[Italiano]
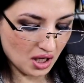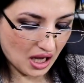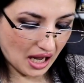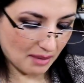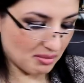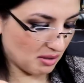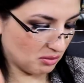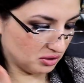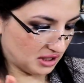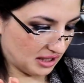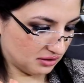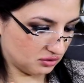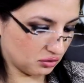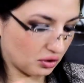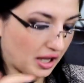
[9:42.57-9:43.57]
Abbiamo
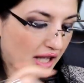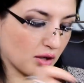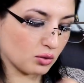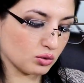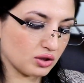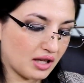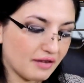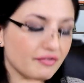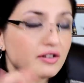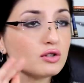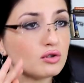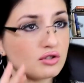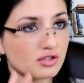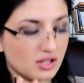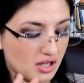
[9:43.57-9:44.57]
detto che i QTE
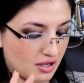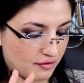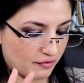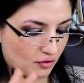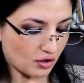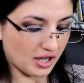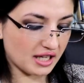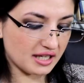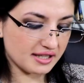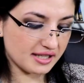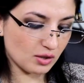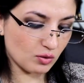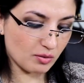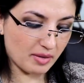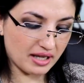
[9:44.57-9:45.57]
fanno schifo, che gli
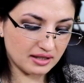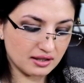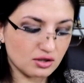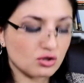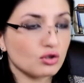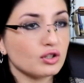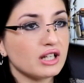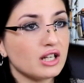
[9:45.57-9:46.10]
inseguimenti sono